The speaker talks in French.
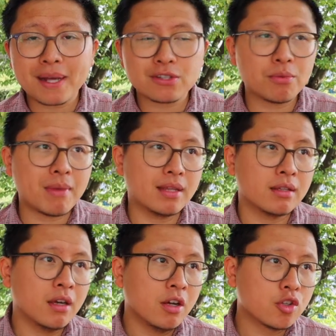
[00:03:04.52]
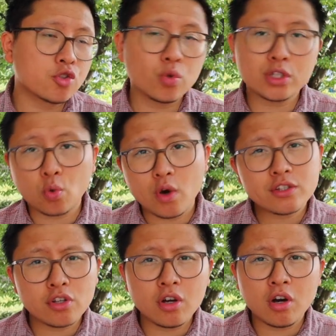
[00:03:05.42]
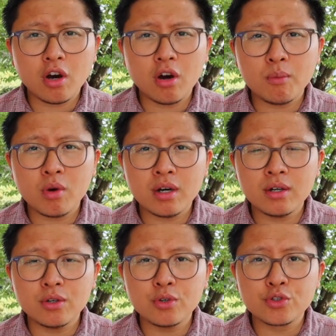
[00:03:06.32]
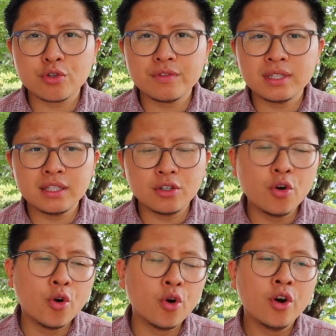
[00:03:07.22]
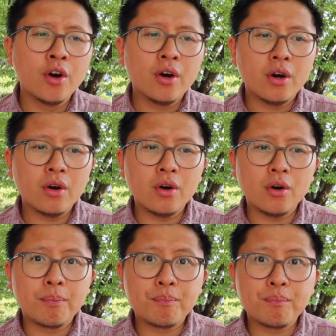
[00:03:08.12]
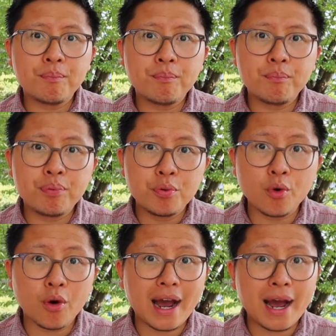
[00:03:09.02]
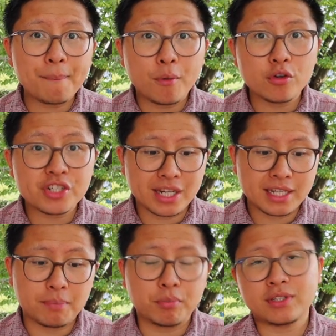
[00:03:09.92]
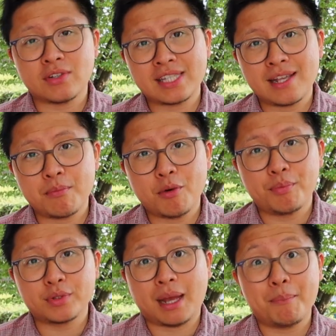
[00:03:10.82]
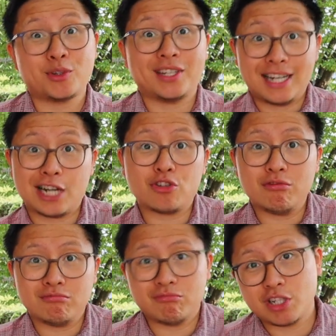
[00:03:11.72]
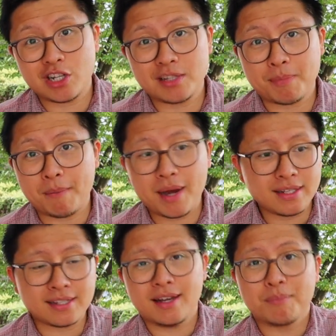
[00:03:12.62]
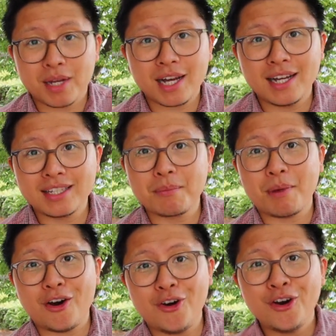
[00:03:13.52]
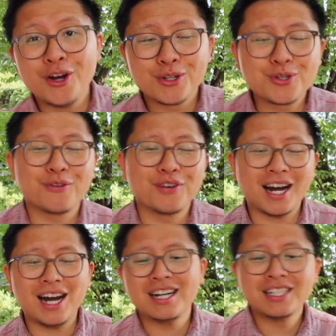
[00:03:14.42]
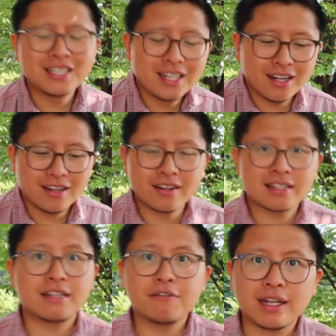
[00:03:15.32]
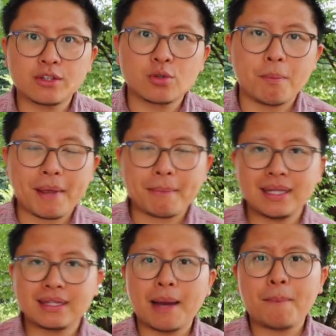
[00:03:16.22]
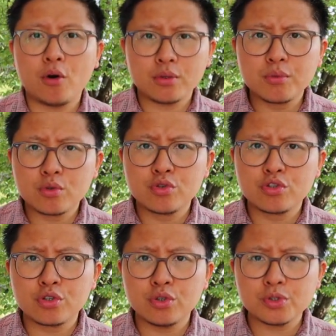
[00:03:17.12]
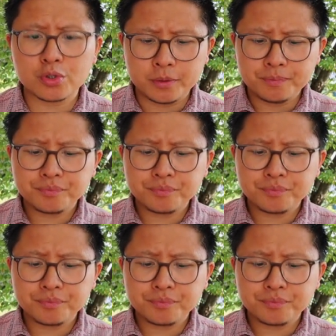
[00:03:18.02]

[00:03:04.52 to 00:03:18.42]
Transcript: par semaine, jouer 3 heures en moins aux jeux vidéo euh, pour un projet qui potentiellement peut te rapporter de l'argent, déjà c'est pas mal, ça plaira à tes parents, tu verras, euh, qui va te permettre d'apprendre beaucoup de choses,